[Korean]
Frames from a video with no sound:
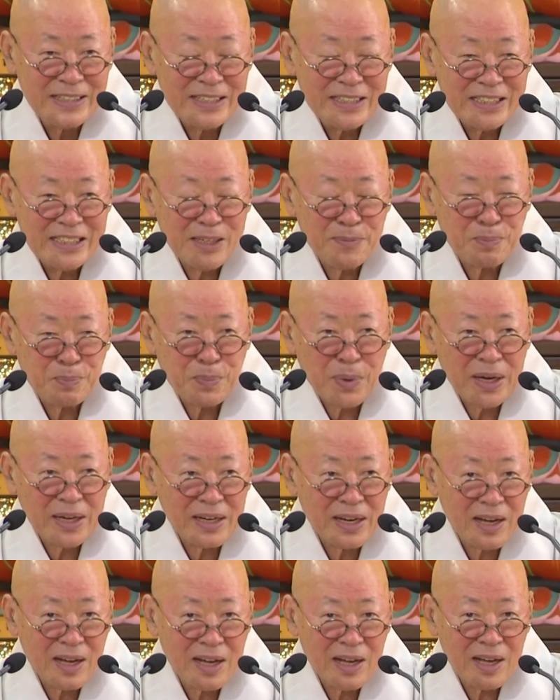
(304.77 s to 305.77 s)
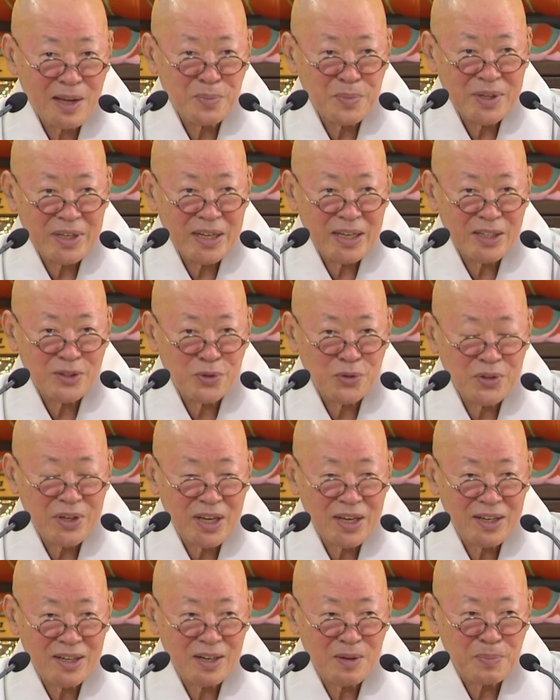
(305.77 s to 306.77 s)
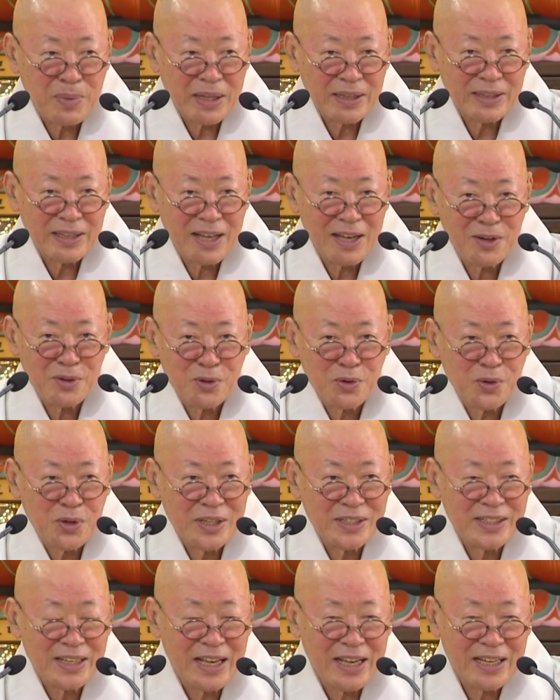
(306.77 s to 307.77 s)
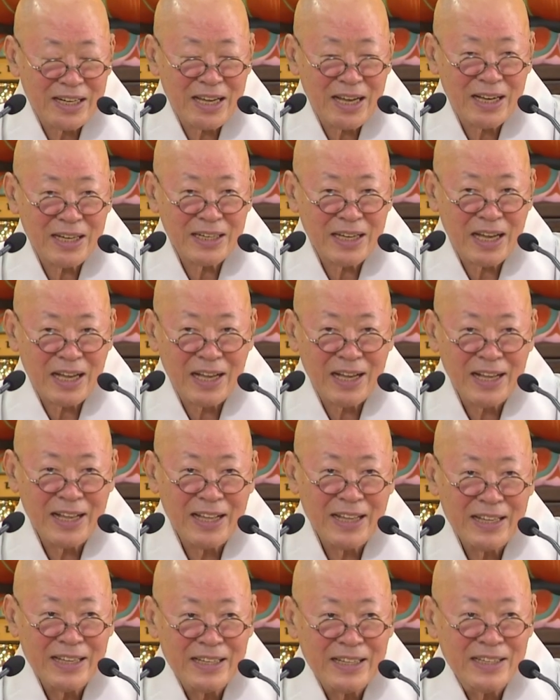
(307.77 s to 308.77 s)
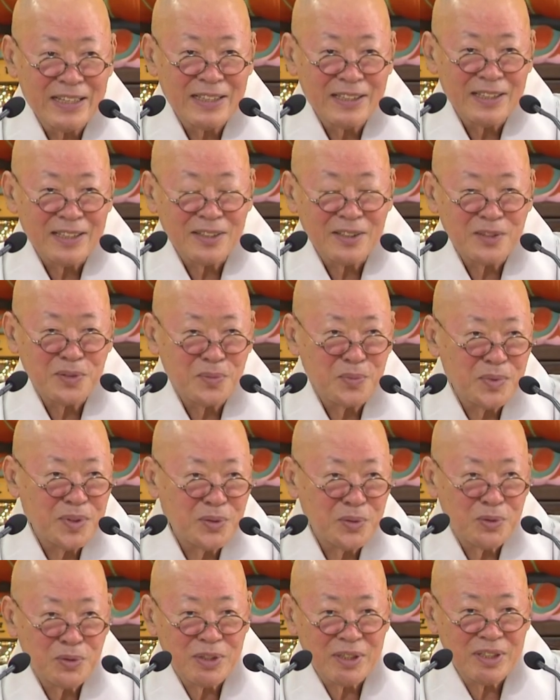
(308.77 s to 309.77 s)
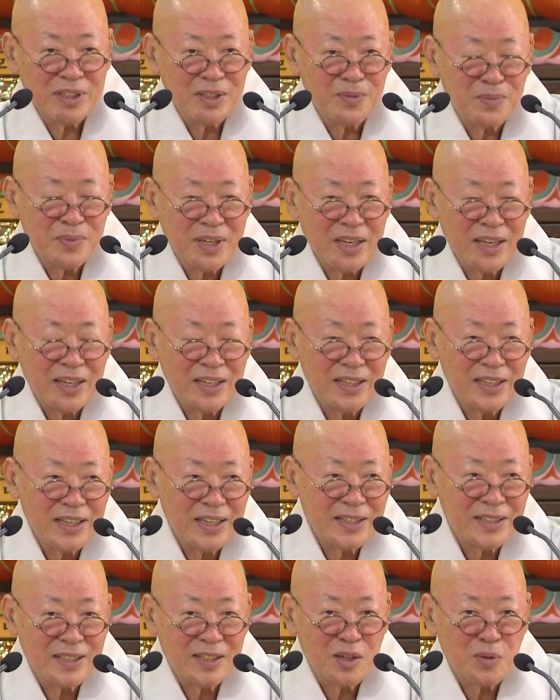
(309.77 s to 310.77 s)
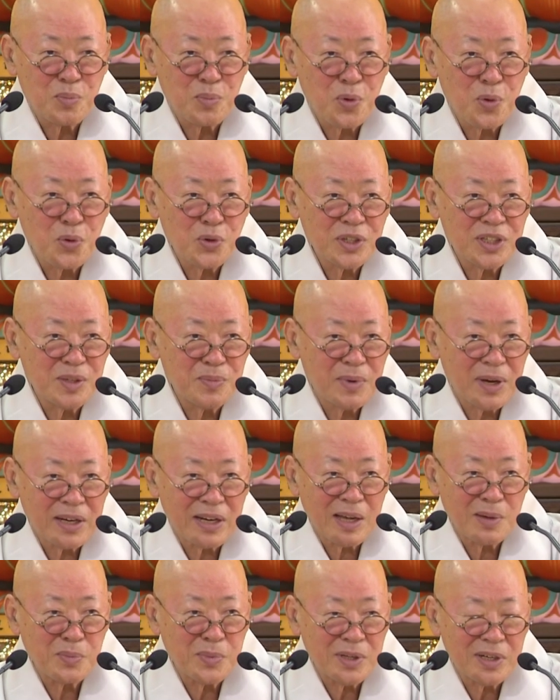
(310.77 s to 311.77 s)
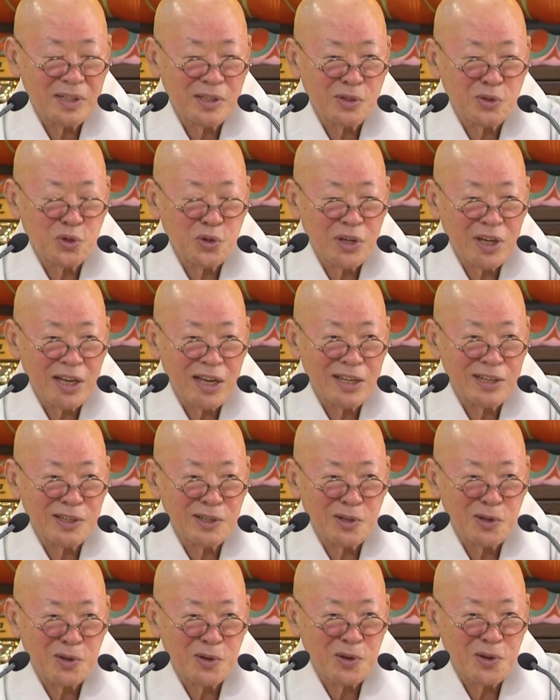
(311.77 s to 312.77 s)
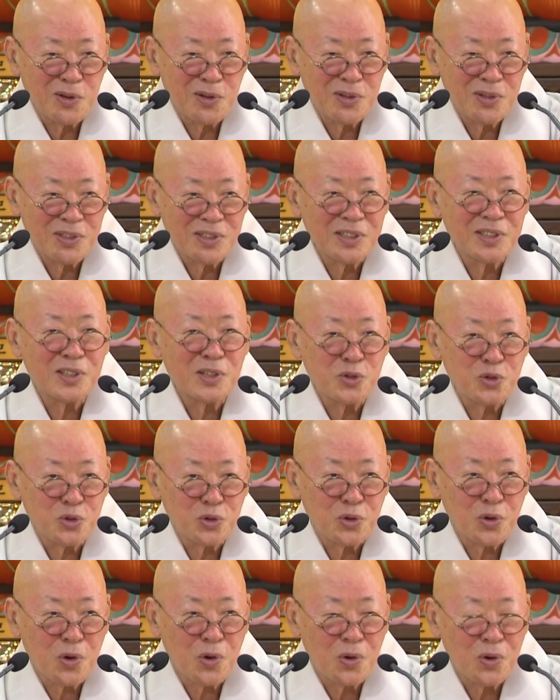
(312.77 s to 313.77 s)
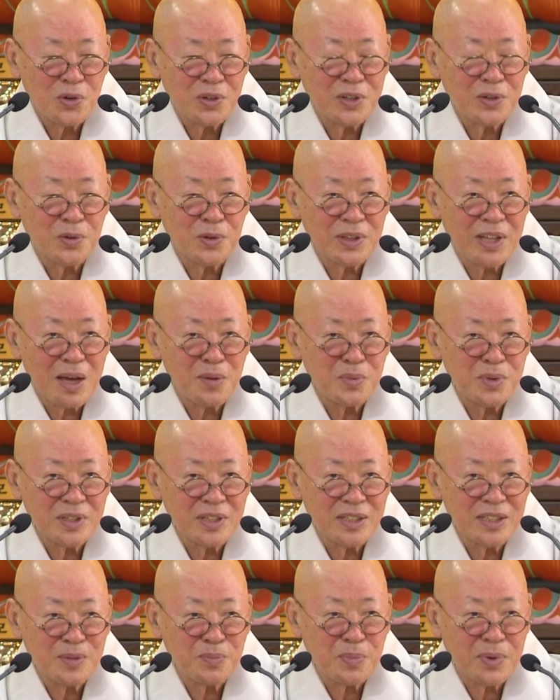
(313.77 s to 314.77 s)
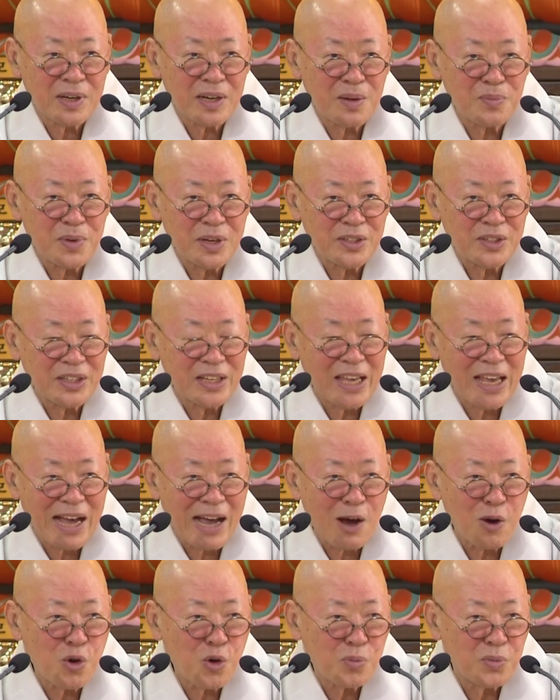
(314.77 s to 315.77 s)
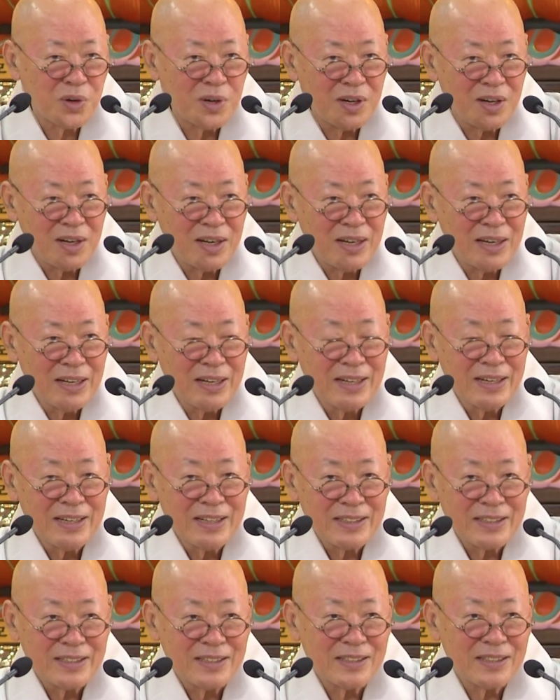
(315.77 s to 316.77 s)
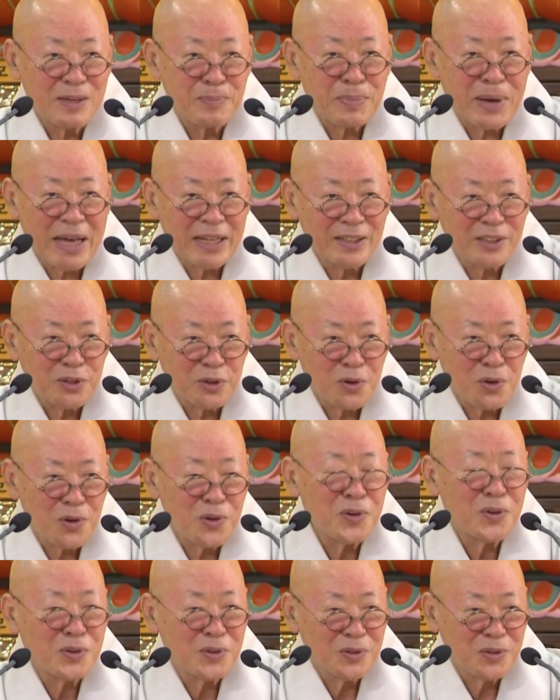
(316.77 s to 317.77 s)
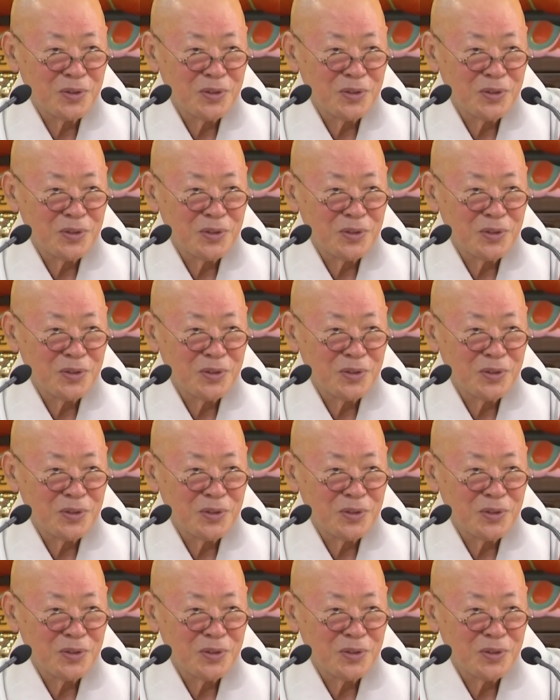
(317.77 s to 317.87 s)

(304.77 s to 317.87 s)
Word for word: 10바라밀의 수행을 바탕으로 해서 하나하나 덕운비구 스님 얘기에서는 보시바라밀을 수행하는 거고 그걸 주로 그리고 나머지 10바라밀 중에 아을 그걸 반으로